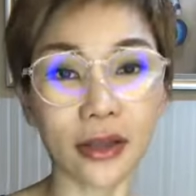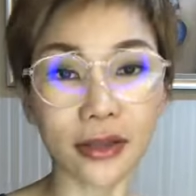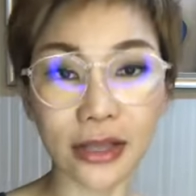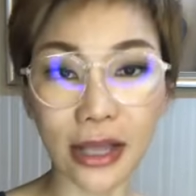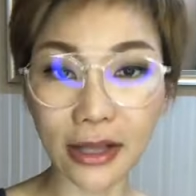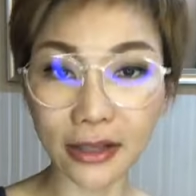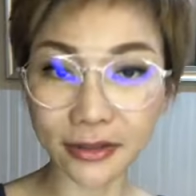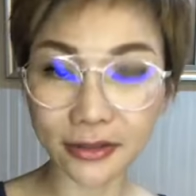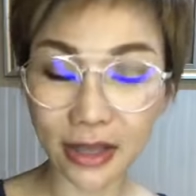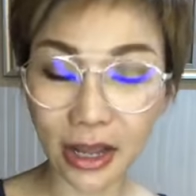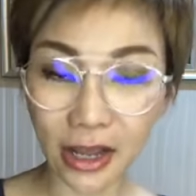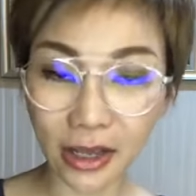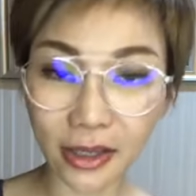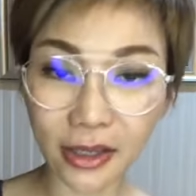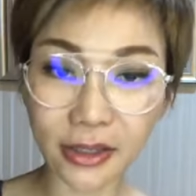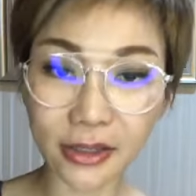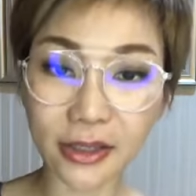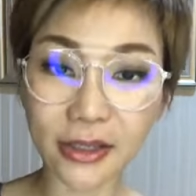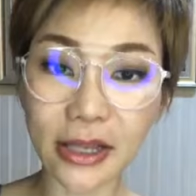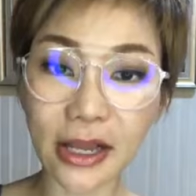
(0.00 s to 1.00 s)
แต่สา
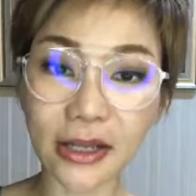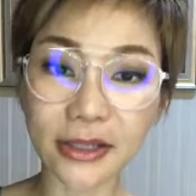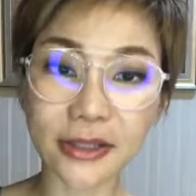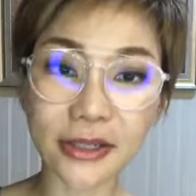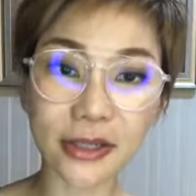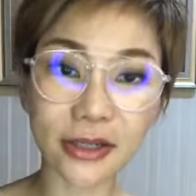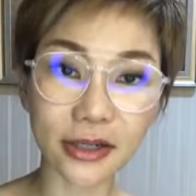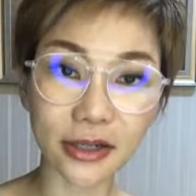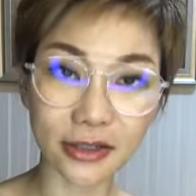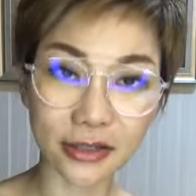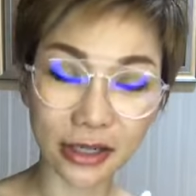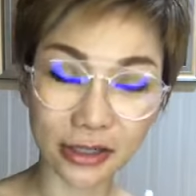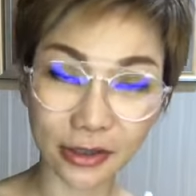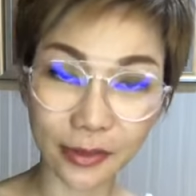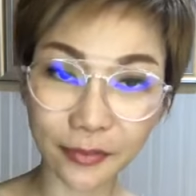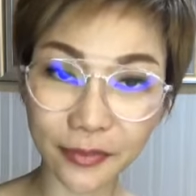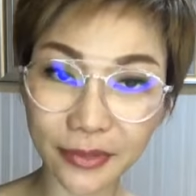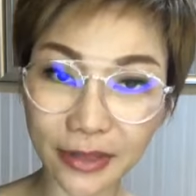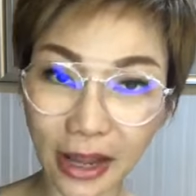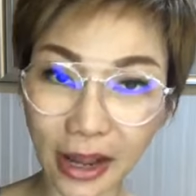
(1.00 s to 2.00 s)
เหตุที่แท้จริงเกิดจาก
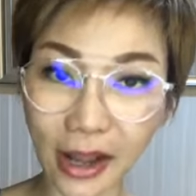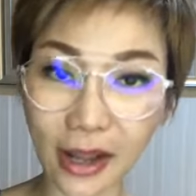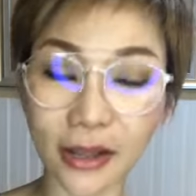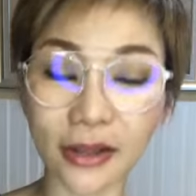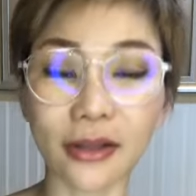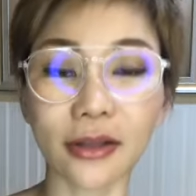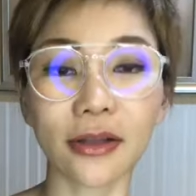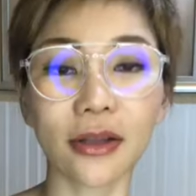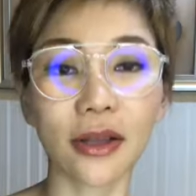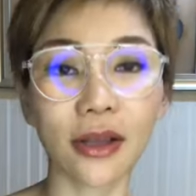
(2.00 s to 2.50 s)
น้ำตาล